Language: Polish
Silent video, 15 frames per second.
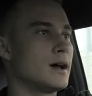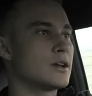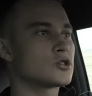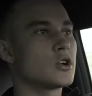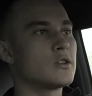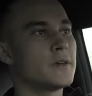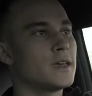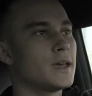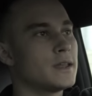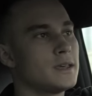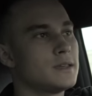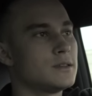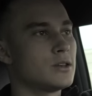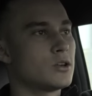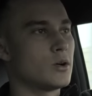Aczkolwiek ja
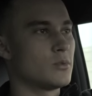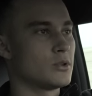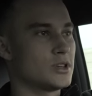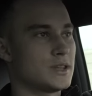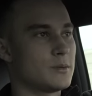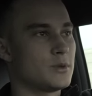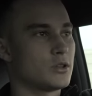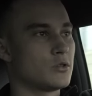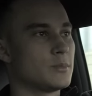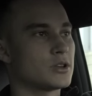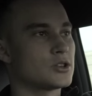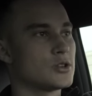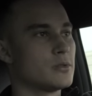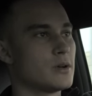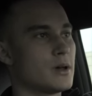nigdy nikomu się tam nie
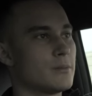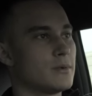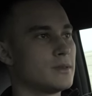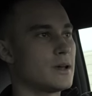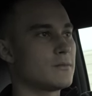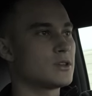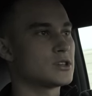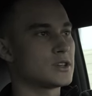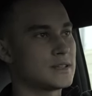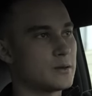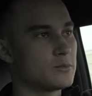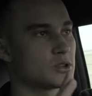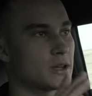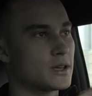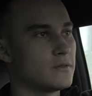tłumaczyłem, nawet
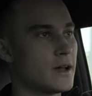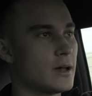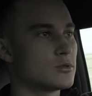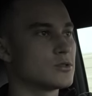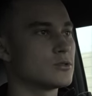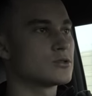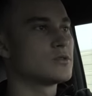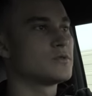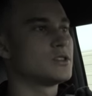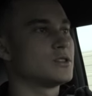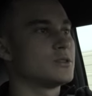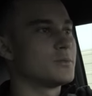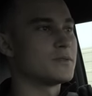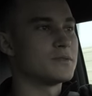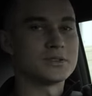czasami przytakiwałem, że no
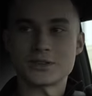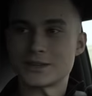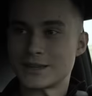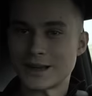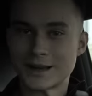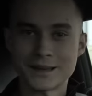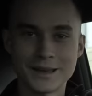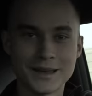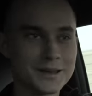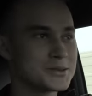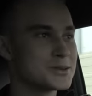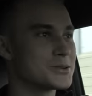oczywiście, no pewnie, że tak, nie?